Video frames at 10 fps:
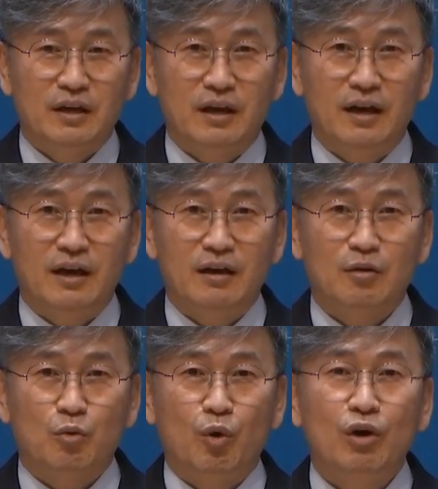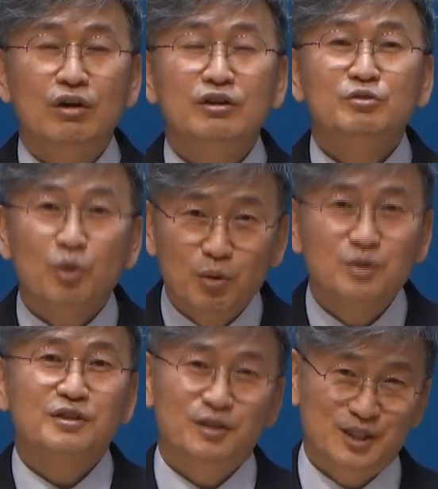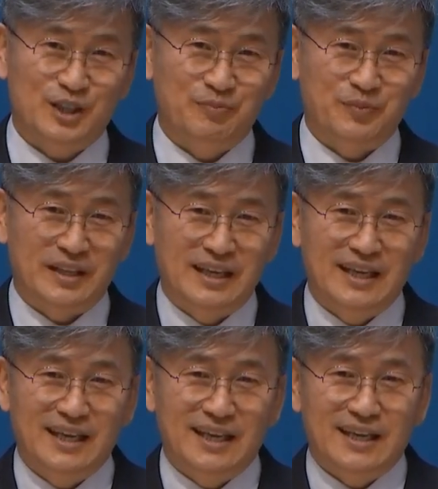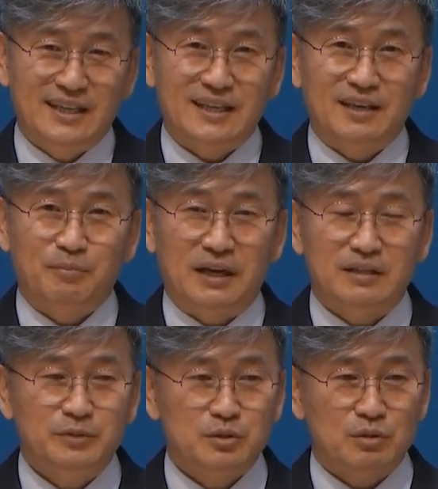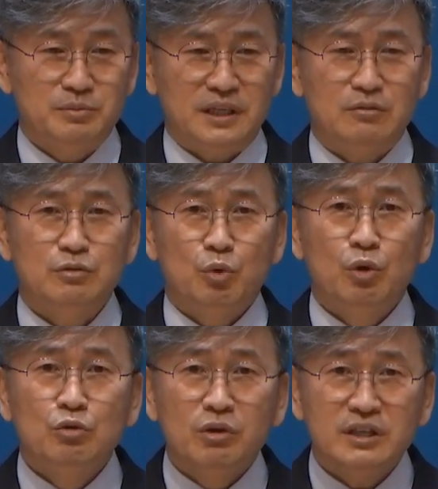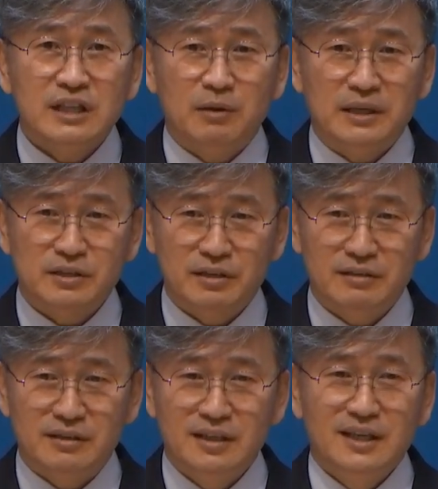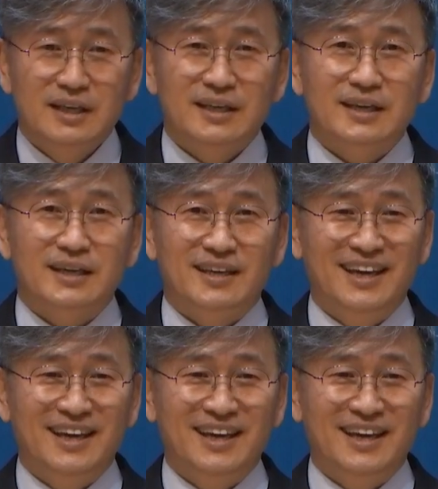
아, 골동성전 예, 발음이 조금 자꾸 돌궐이 나와서요. 예,